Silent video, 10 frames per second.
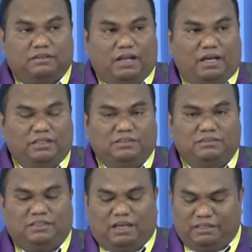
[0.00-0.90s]

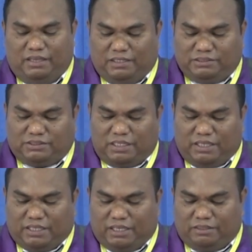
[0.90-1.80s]
dan hanya
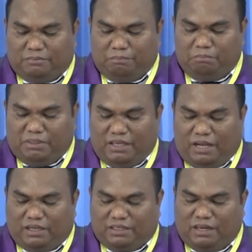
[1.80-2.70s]
sedikit
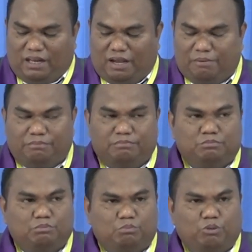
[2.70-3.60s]
minyak dalam
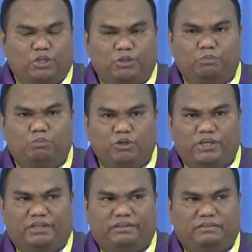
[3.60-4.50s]

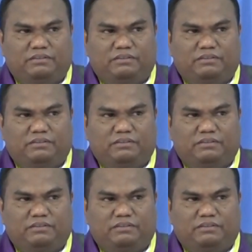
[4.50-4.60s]
Buli-buli,